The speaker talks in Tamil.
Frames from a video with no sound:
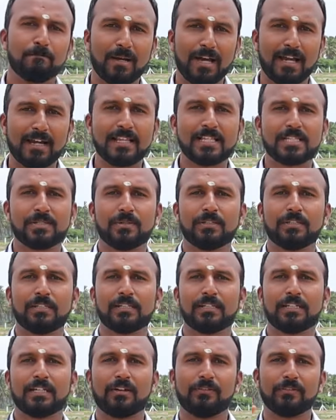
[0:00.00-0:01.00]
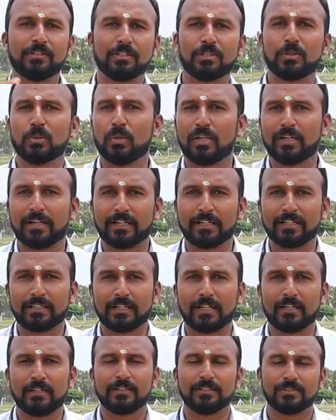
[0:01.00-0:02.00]
பேலன்ஸ் வந்து நீங்கள் வந்து டியூவில்
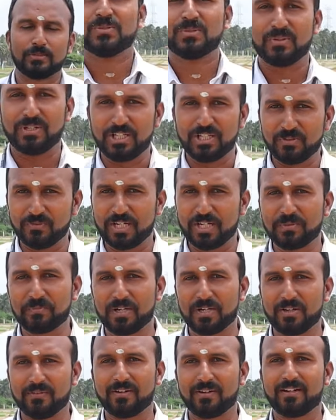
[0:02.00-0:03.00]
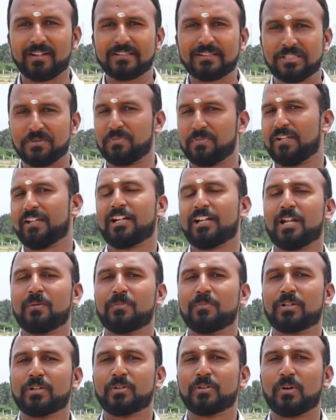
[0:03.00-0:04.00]
கட்டிக்கலாம் ஸோ இன்னும் வெயிட் பண்ண வேண்டாம் ஸ்ட்ரிப்பில் இருக்க
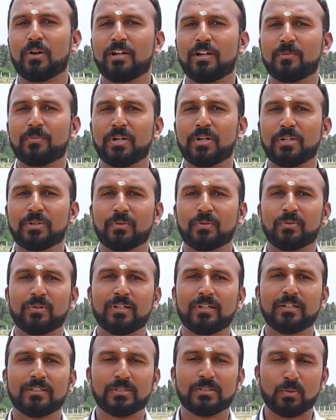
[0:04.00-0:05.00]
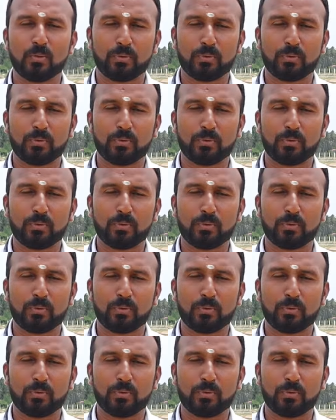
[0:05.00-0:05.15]
நம்பருக்கு கான்டாக்ட் பண்ணிக்கோங்க ஸோ